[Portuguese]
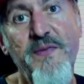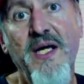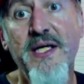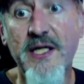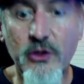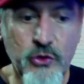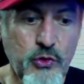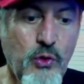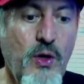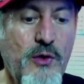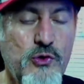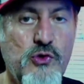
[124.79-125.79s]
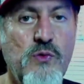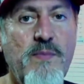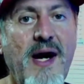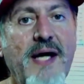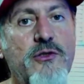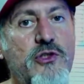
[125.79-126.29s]
E eu tô
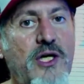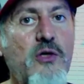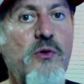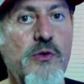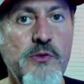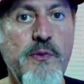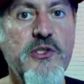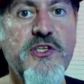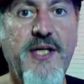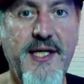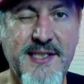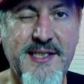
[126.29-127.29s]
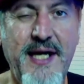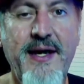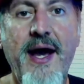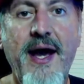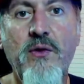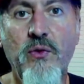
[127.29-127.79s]
acostumado já com os meus três
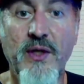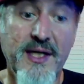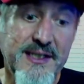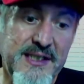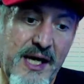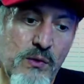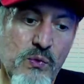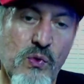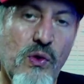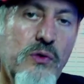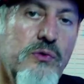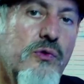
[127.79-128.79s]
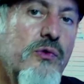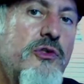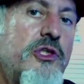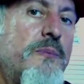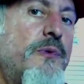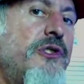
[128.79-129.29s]
caneco, que é um outro
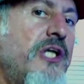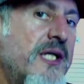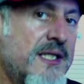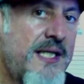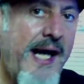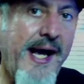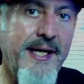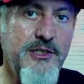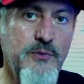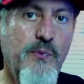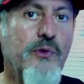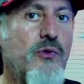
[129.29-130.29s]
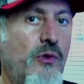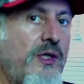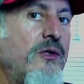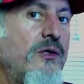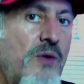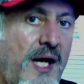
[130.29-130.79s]
tipo de entrega de motor que
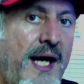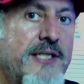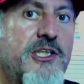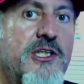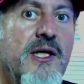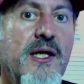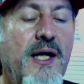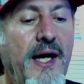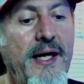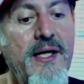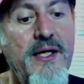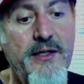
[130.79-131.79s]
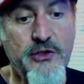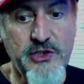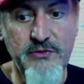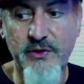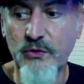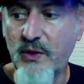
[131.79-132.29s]
a Ducati. Né? Eu
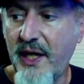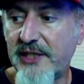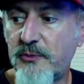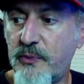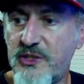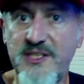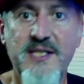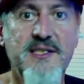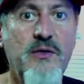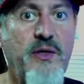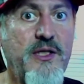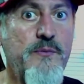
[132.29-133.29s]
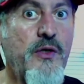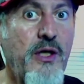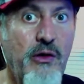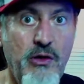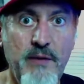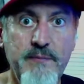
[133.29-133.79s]
tive a Ducati por 150 mil
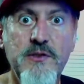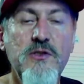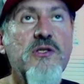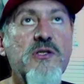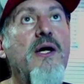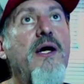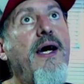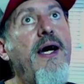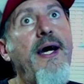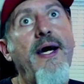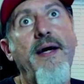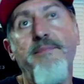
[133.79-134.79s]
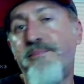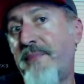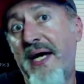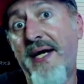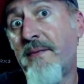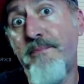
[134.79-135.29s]
quilômetros, é,
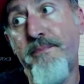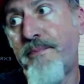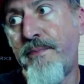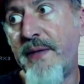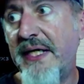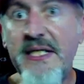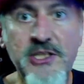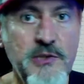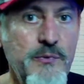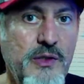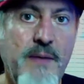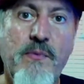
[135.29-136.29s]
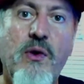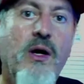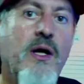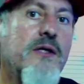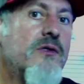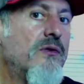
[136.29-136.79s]
era íntimo da
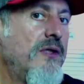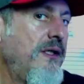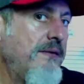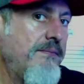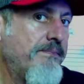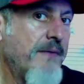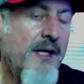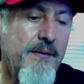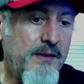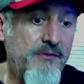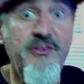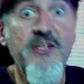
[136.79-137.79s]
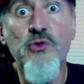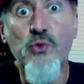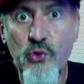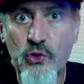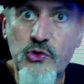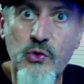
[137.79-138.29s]
moto e, e fiz o
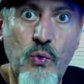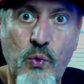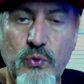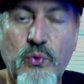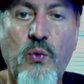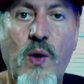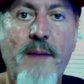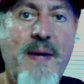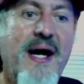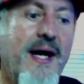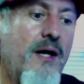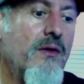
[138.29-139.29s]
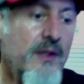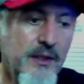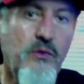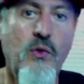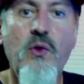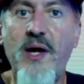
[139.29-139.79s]
curso com a Amaral,
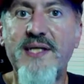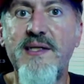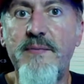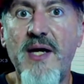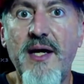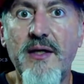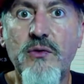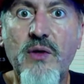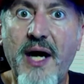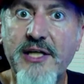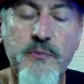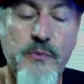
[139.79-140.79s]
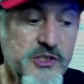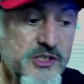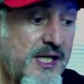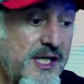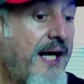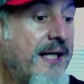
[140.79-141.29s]
com essa minha Ducati
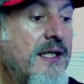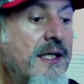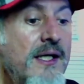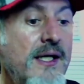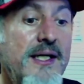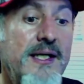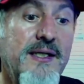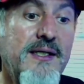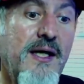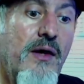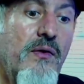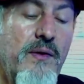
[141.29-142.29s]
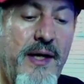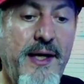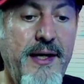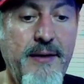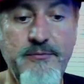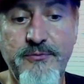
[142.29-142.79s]
Multistrada. Então,
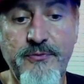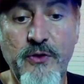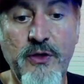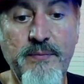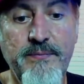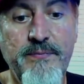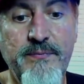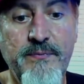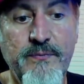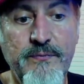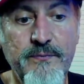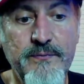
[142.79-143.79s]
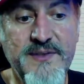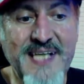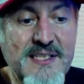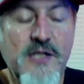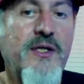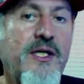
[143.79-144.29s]
é, foi
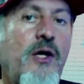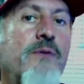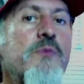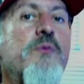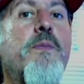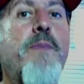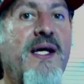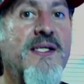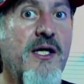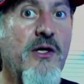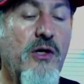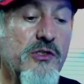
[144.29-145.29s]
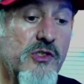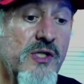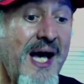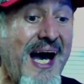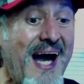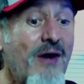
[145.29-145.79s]
150 quilômetros muito prazerosos.
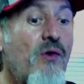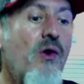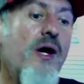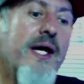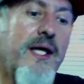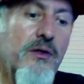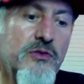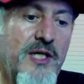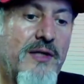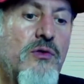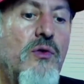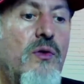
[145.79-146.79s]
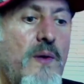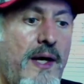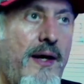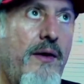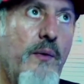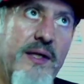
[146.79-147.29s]
Agora que eu já estou
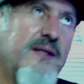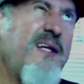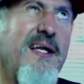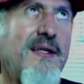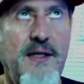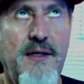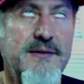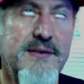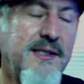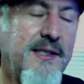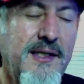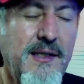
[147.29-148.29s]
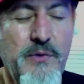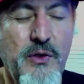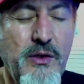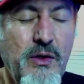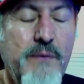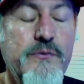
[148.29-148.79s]
a 80, 70 mil
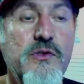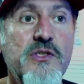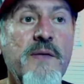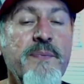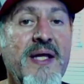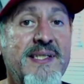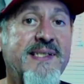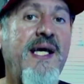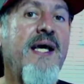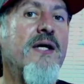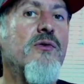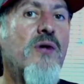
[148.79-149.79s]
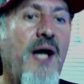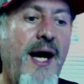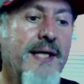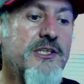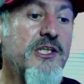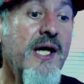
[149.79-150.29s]
quilômetros sem a
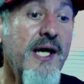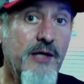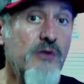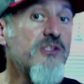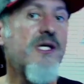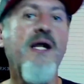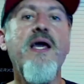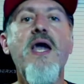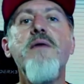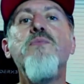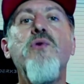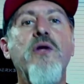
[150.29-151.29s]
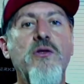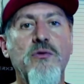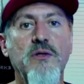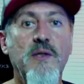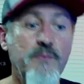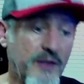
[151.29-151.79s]
Ducati, eu estranhei muito,
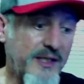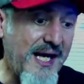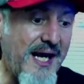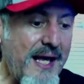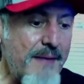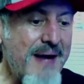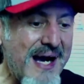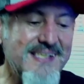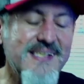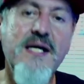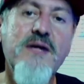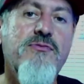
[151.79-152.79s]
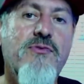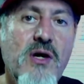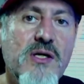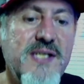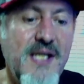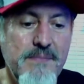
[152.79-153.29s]
porque ela é mais
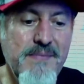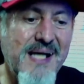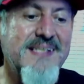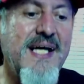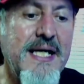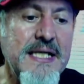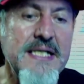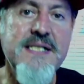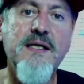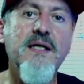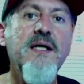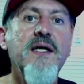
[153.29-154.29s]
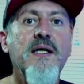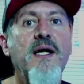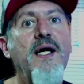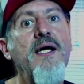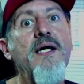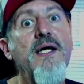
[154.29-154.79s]
nervosa, ela é mais arisca,
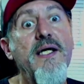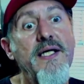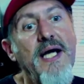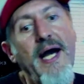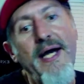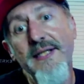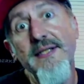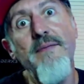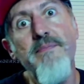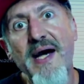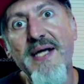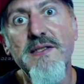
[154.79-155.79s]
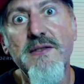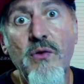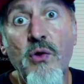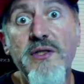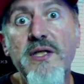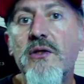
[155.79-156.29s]
né? E ainda mais
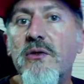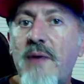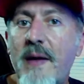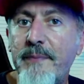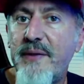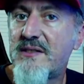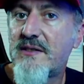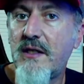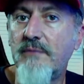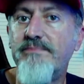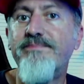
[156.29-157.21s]
rodando numa pista.